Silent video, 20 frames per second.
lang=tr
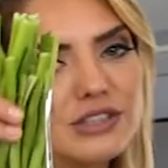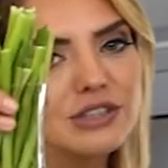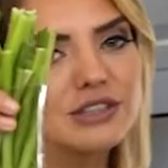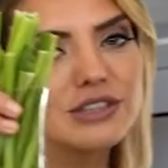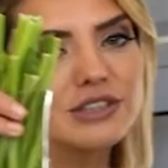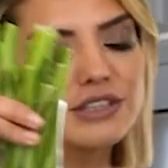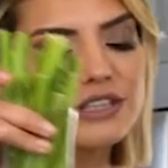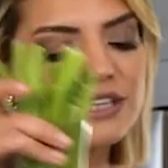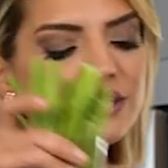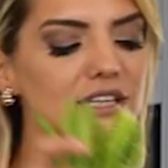
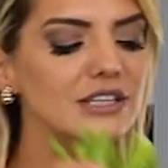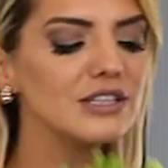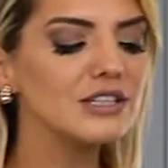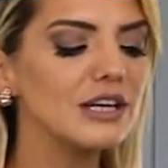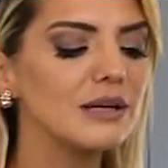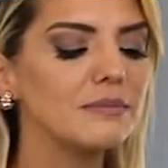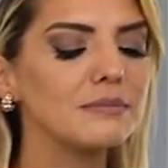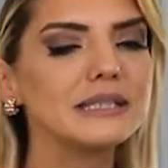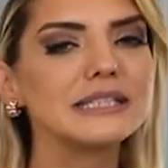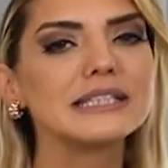çıtır
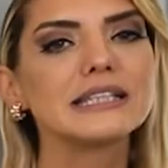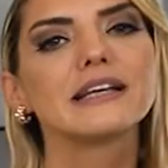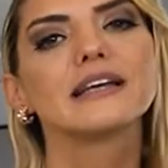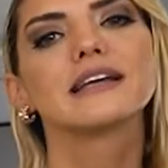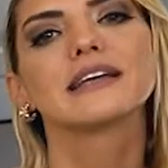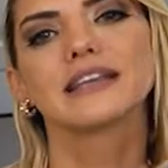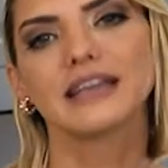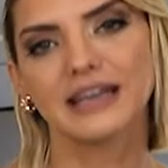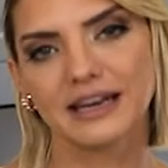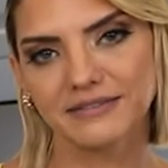yiyeceğimiz
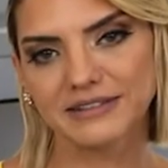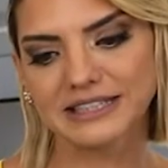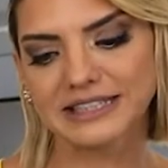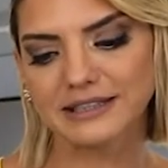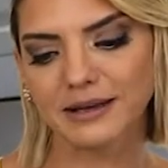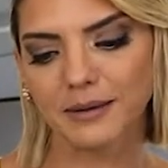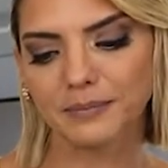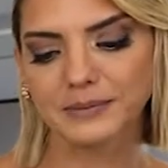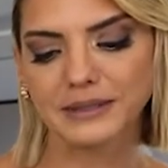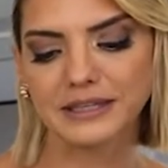kereviz
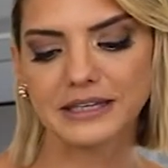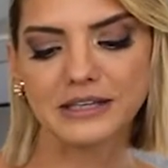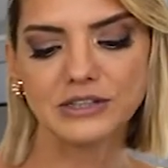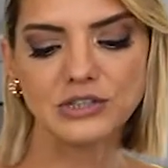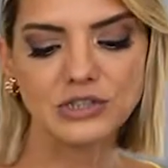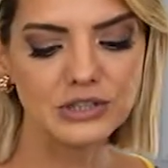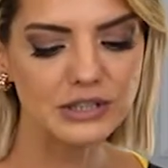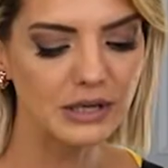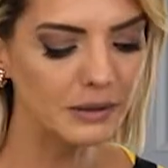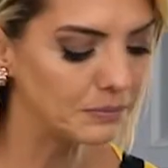sapları
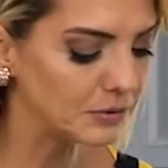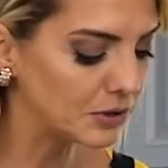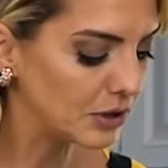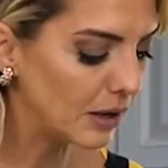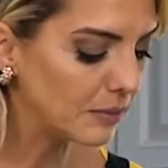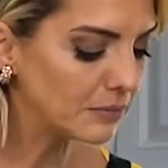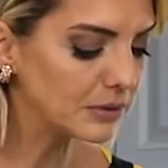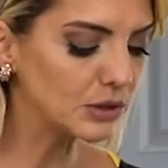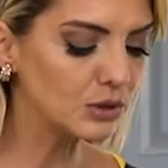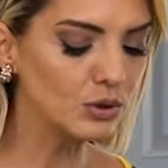için
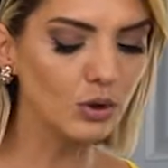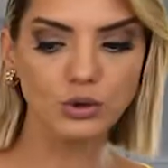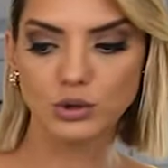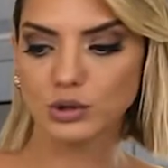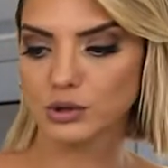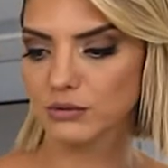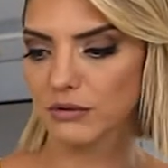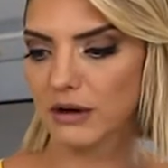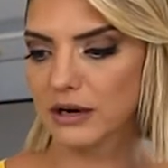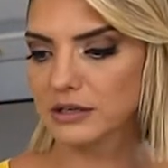yapacağımız
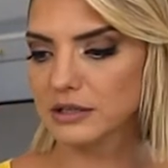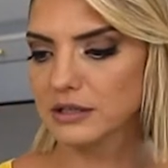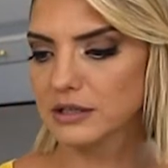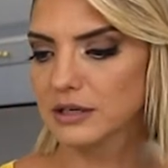sos var.